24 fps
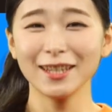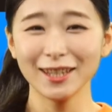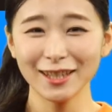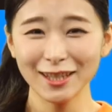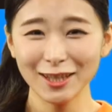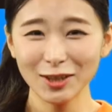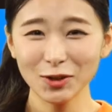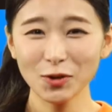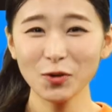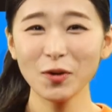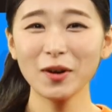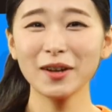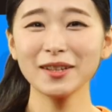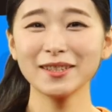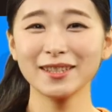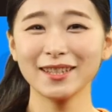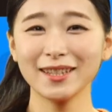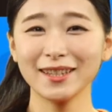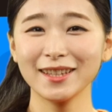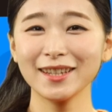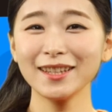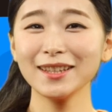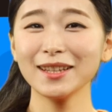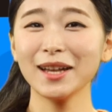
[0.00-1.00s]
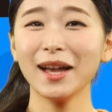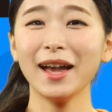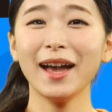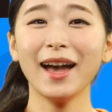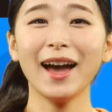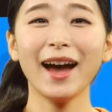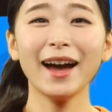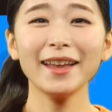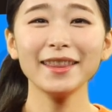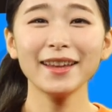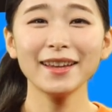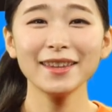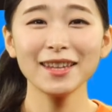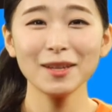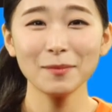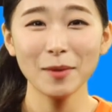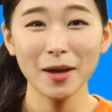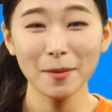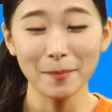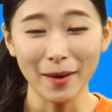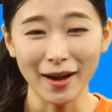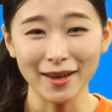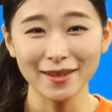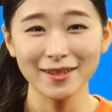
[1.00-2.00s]
이루어지는
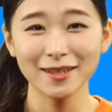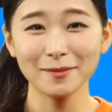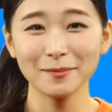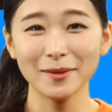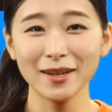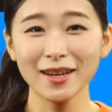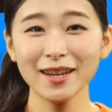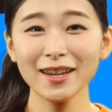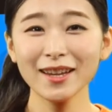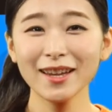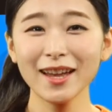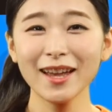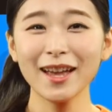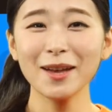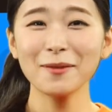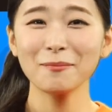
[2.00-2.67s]
하나님의 말씀을